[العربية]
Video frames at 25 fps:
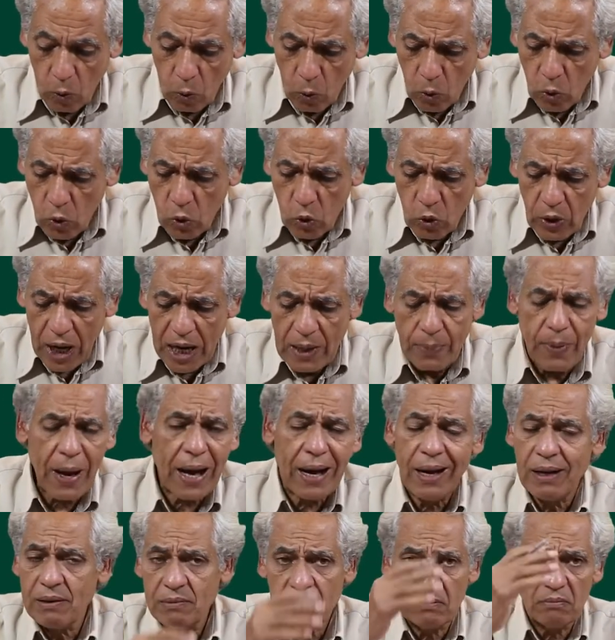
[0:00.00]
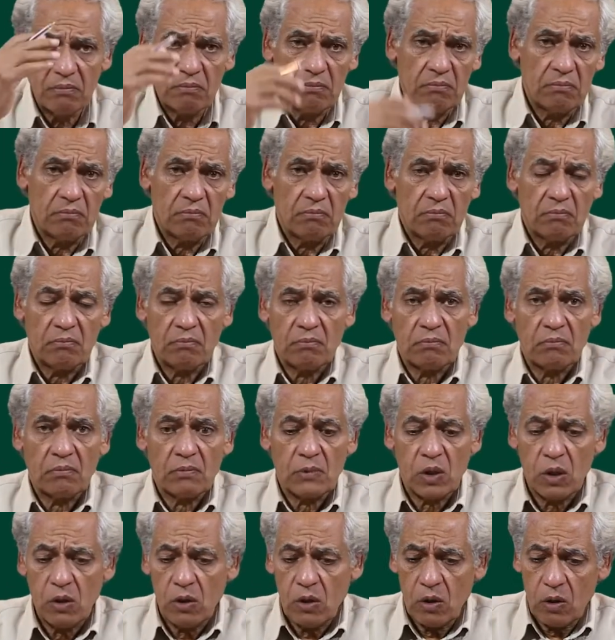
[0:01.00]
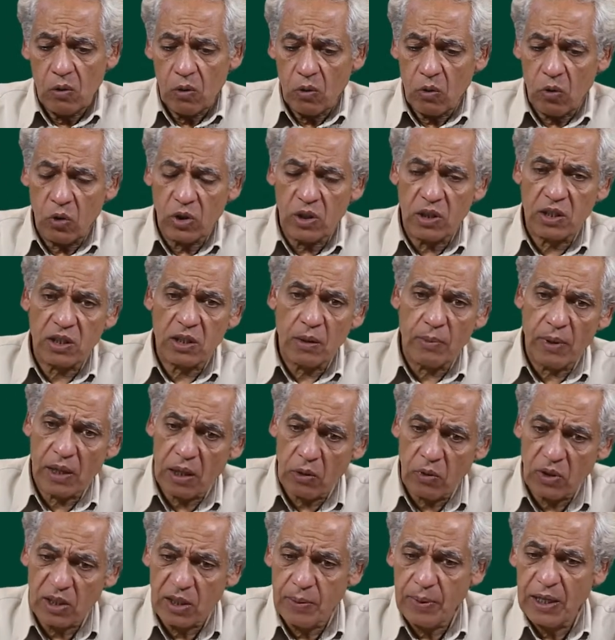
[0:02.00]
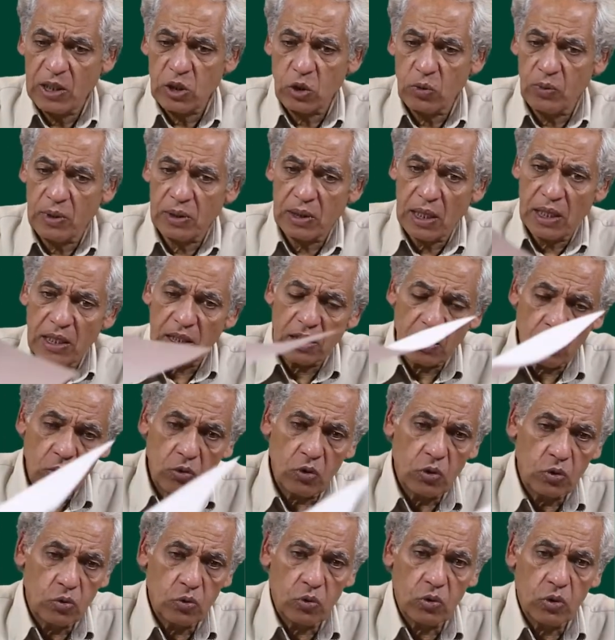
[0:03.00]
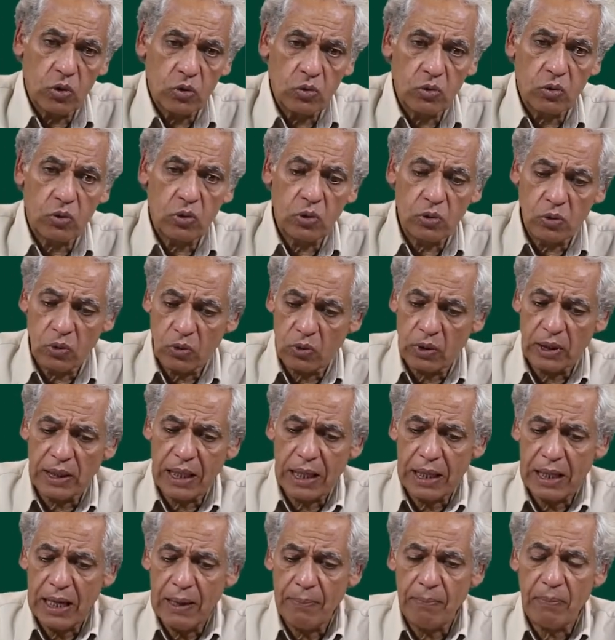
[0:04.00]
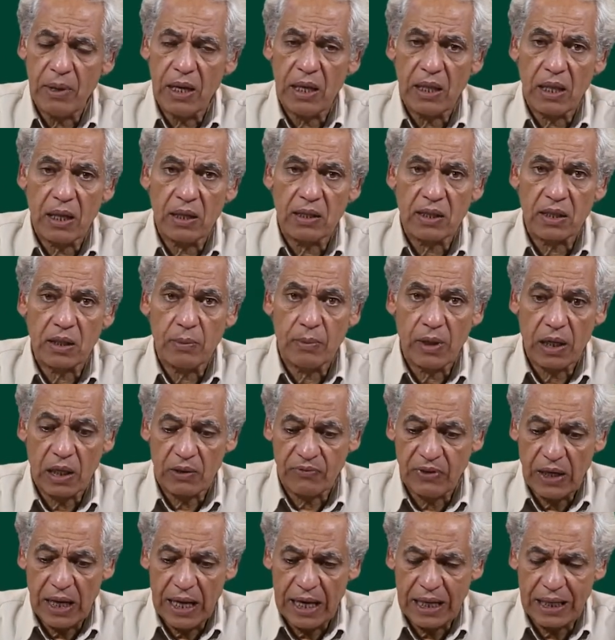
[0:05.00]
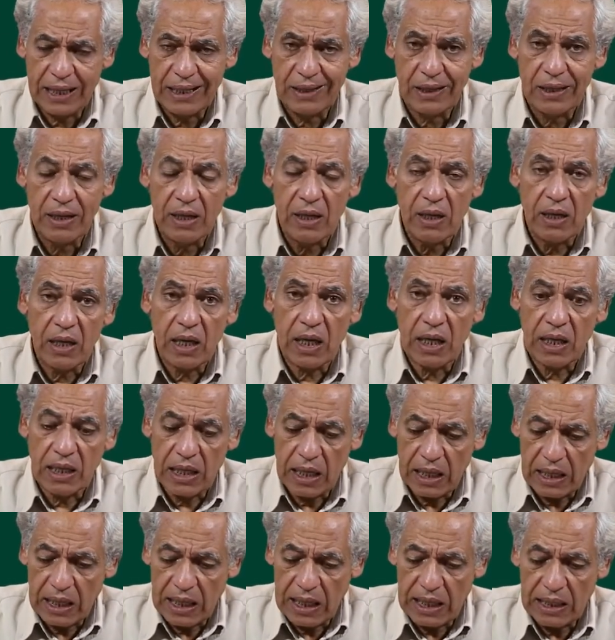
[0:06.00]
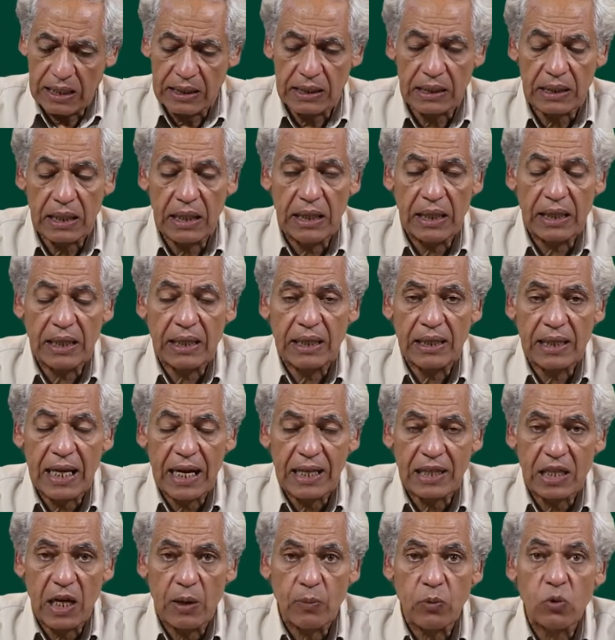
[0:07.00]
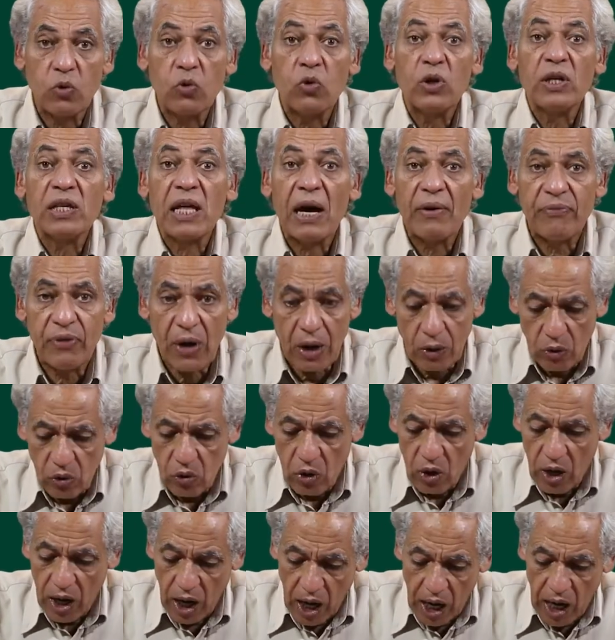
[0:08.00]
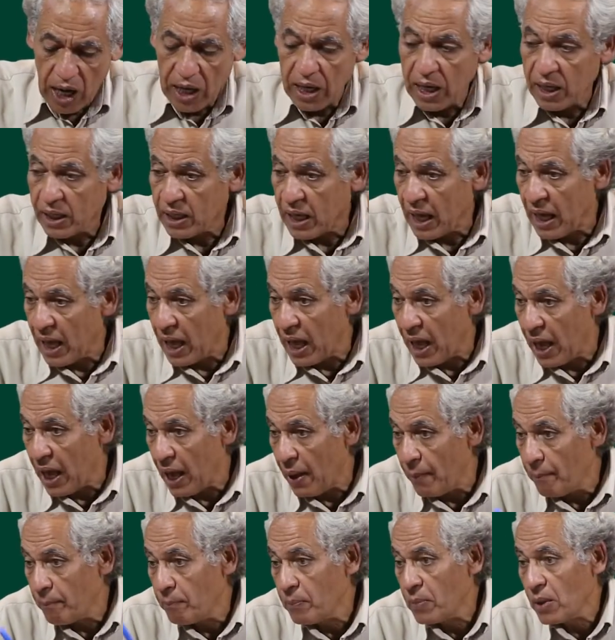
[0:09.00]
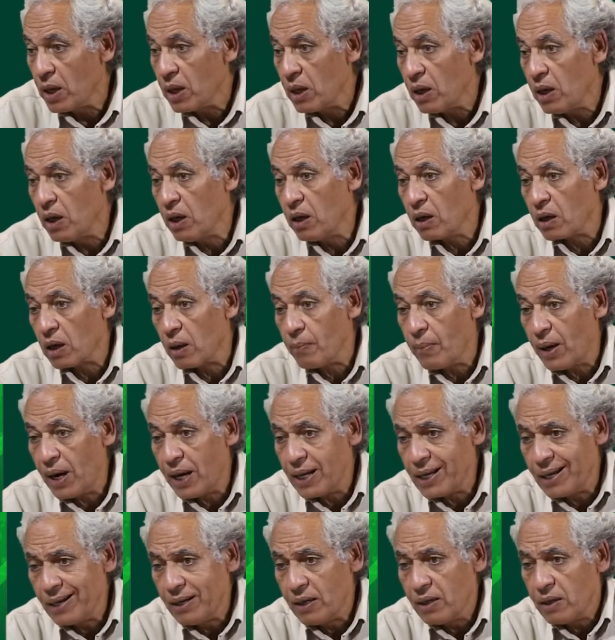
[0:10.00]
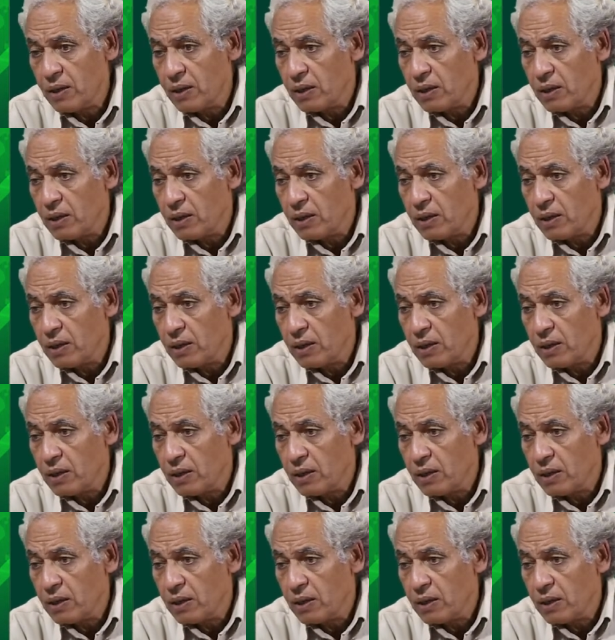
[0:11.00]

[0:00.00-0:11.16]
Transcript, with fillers: كله جاي بقى خد استماره واكتب الاسهم اللي انت عايزها وخد وخد وخد وكده لمينا الاستمارات في الاخر لقينا الناس اكتتبوا ودفعوا على كام؟ اقرا معايا